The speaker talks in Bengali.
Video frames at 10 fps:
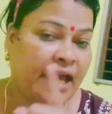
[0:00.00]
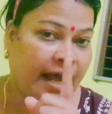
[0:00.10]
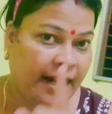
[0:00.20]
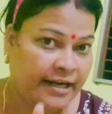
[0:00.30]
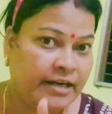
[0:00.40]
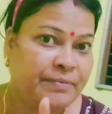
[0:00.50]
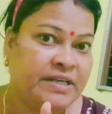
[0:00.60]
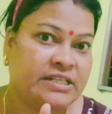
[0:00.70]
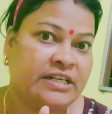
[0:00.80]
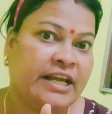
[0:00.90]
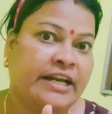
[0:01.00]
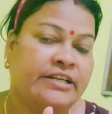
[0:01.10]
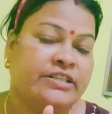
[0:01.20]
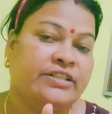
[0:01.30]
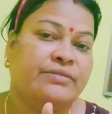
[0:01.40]
হান্ড্রেড পার্সেন্ট
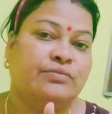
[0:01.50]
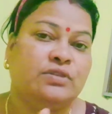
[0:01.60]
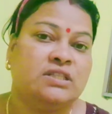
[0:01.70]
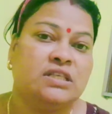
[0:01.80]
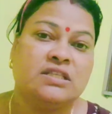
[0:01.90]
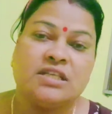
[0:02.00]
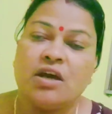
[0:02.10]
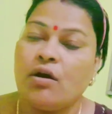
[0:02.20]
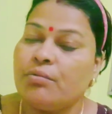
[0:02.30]
গ্যারেন্টি দিয়ে বলছি যে